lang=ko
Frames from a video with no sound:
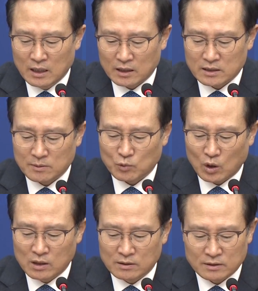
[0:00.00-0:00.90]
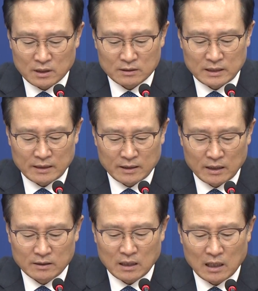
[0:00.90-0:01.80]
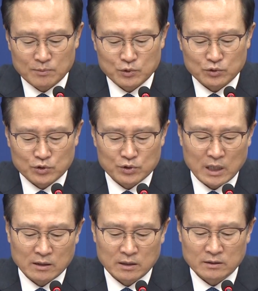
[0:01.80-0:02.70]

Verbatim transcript: 핵심 관련자들에 대한 압수수색